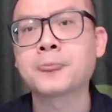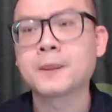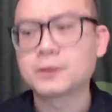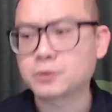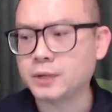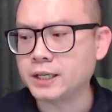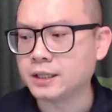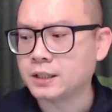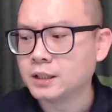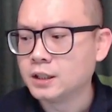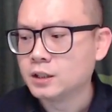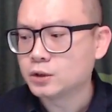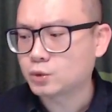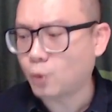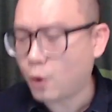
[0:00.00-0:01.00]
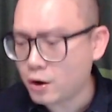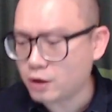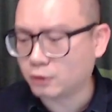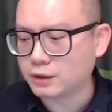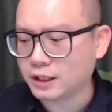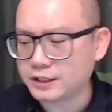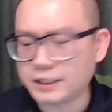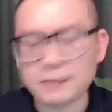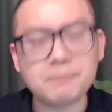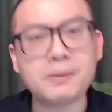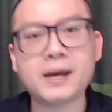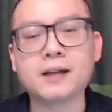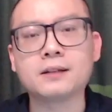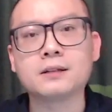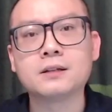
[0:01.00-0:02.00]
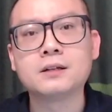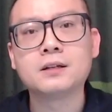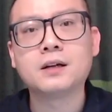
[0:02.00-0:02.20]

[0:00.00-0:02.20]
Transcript: 所以所有的芯片，